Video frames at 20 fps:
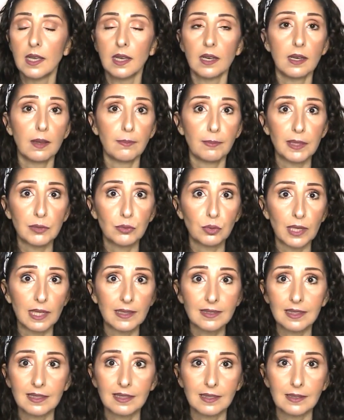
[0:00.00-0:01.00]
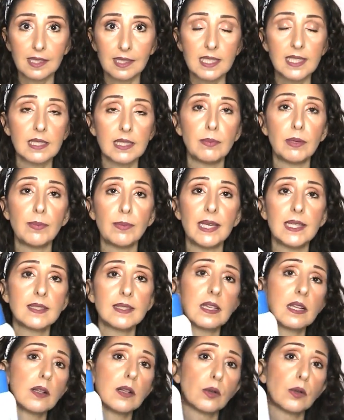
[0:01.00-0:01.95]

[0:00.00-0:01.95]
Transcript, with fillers: uh, mi è durata tantissimi mesi,